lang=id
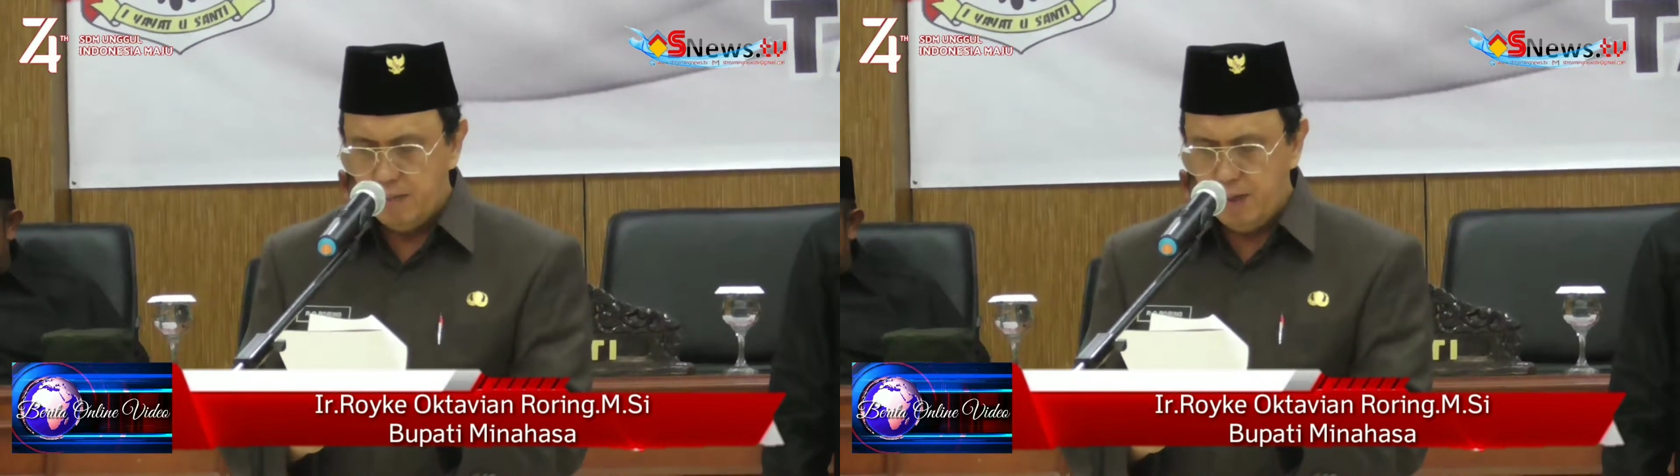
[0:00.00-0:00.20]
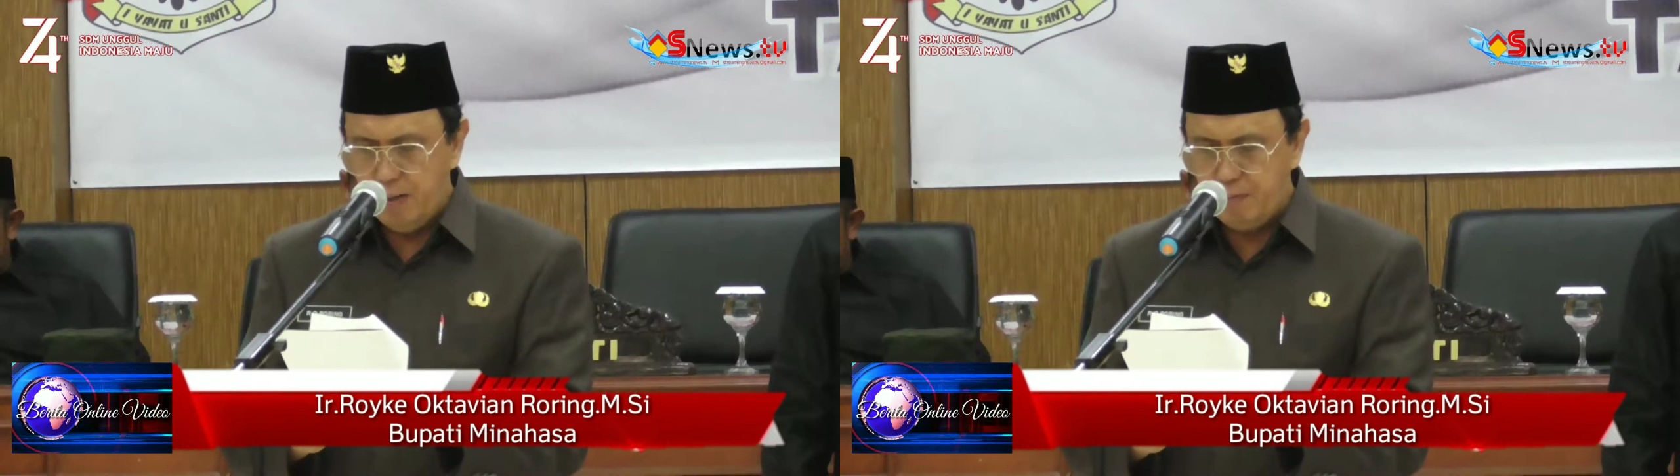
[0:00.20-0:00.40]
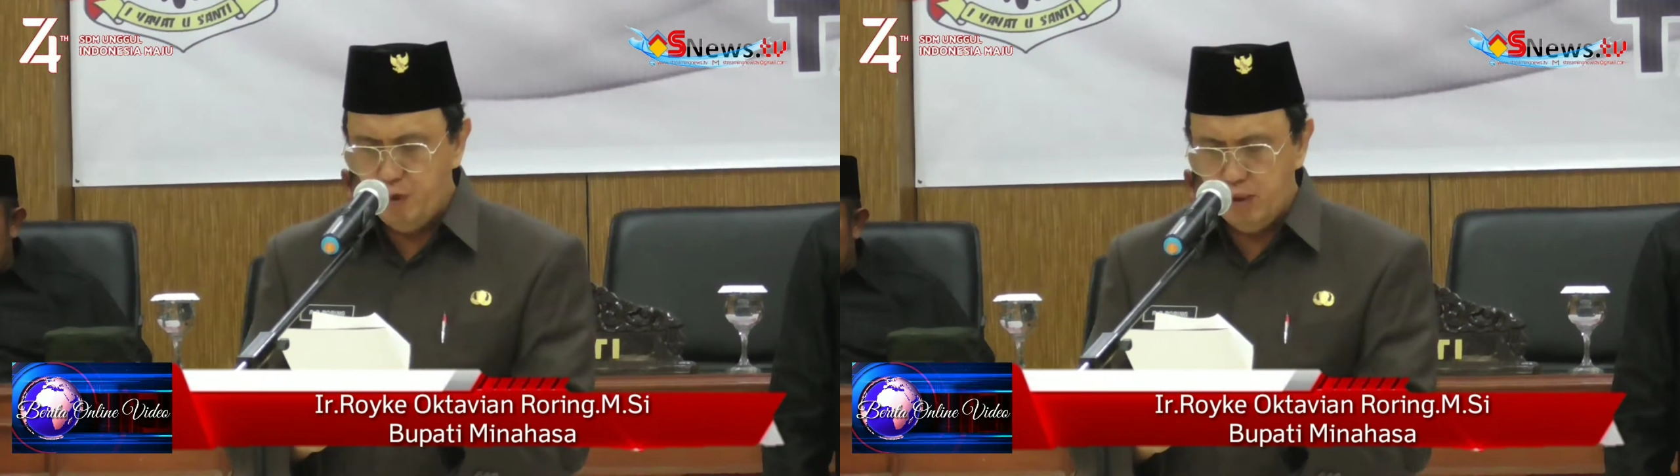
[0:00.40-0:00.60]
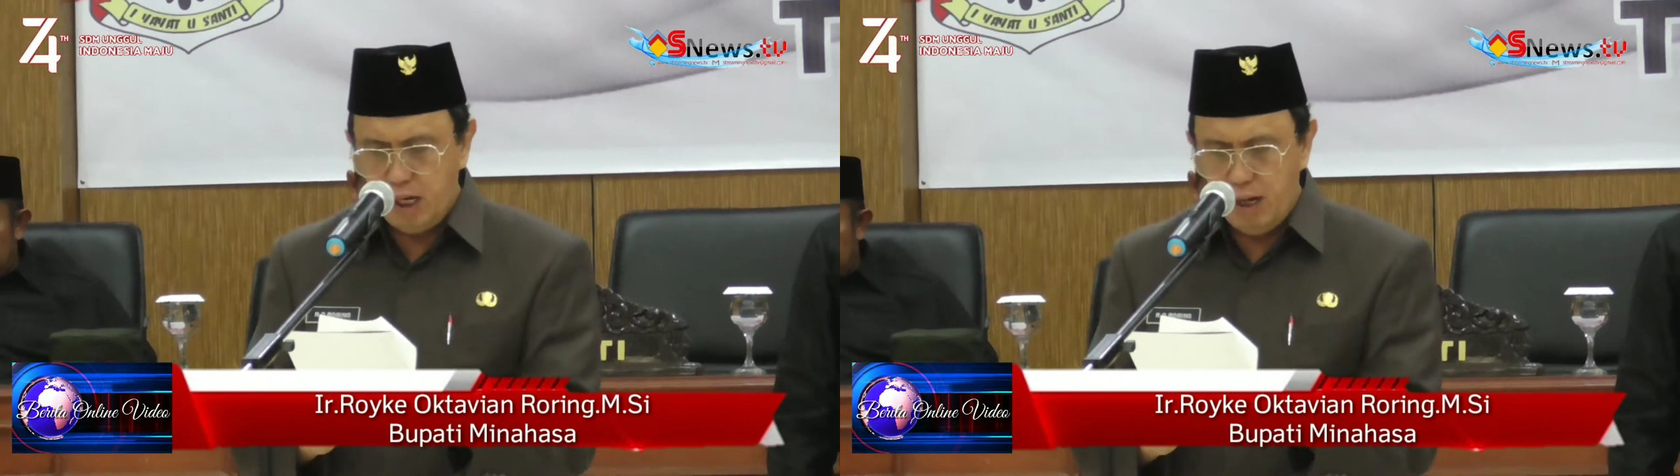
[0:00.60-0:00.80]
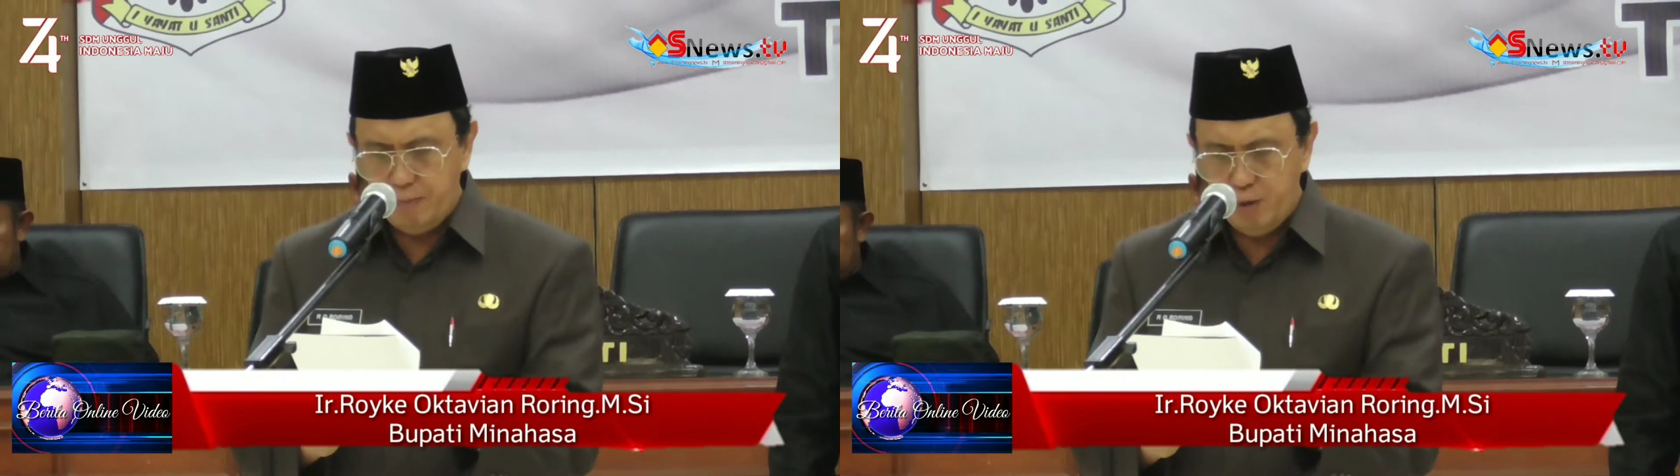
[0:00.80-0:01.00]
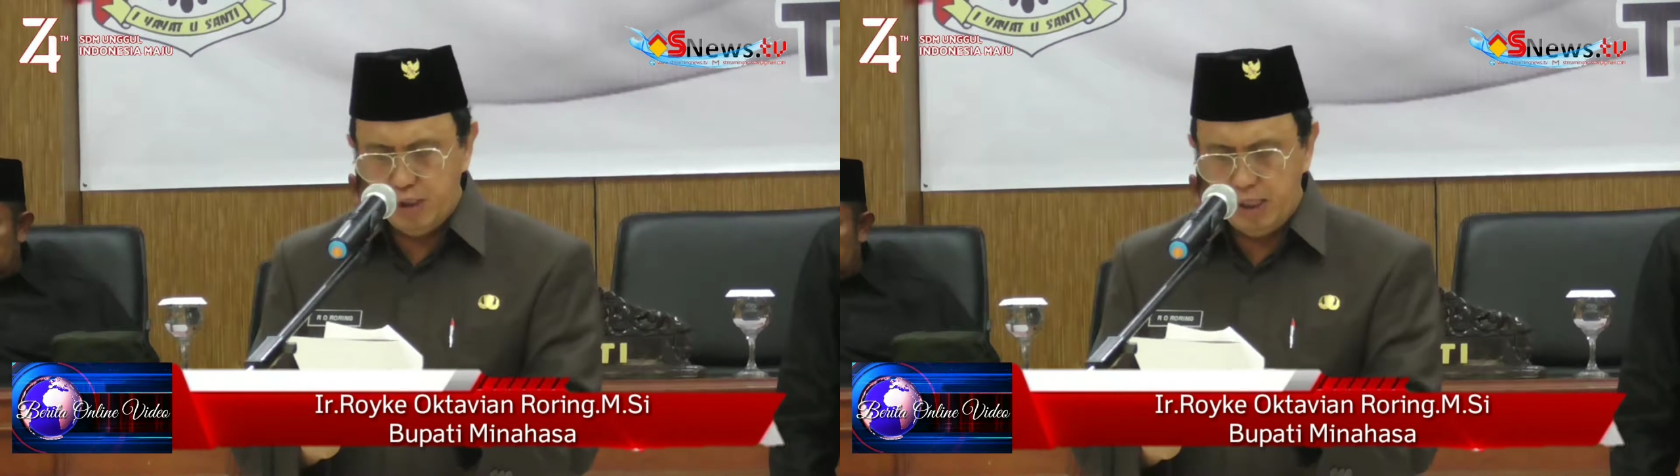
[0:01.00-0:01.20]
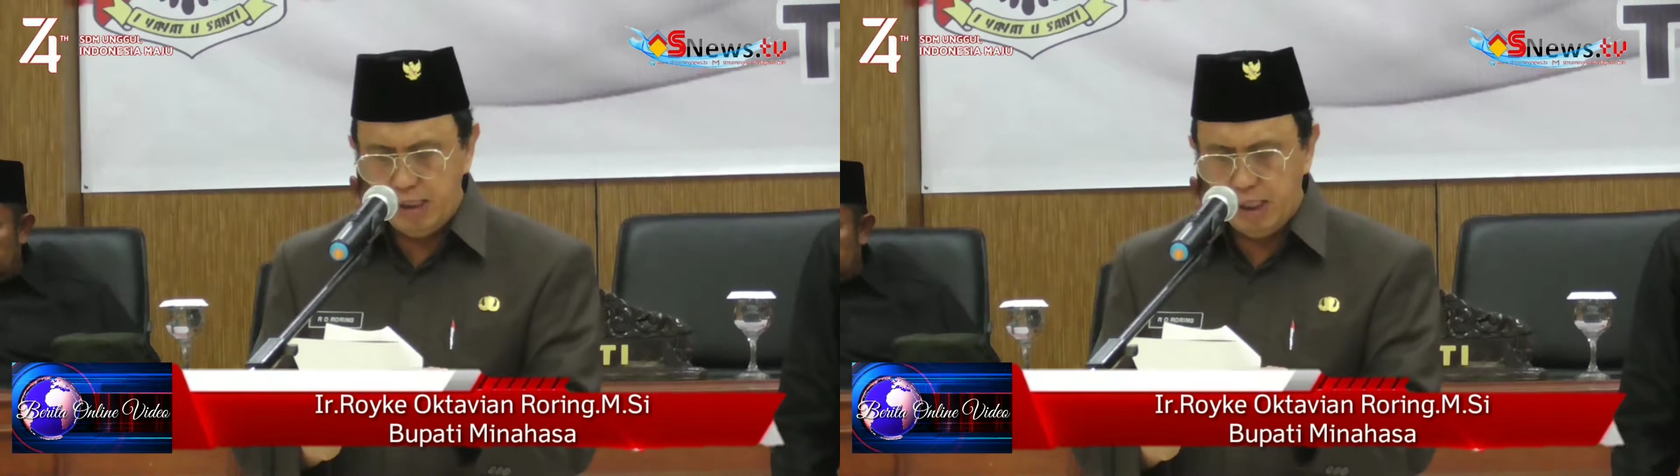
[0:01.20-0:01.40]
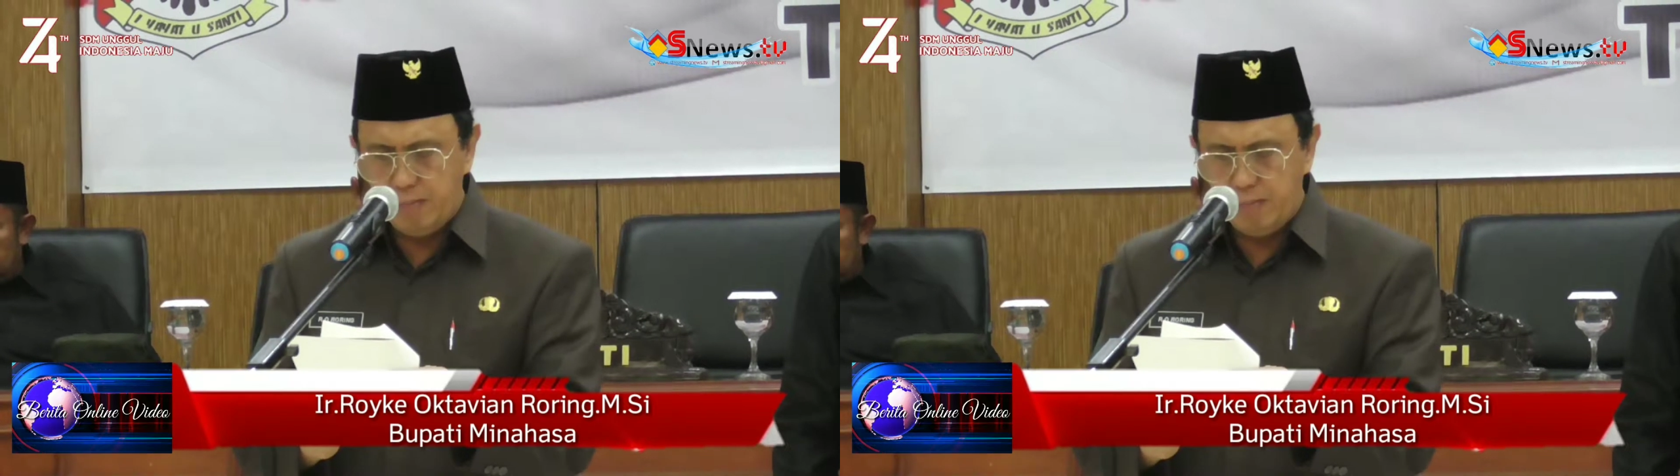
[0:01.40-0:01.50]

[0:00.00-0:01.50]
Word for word: kepada putra-putri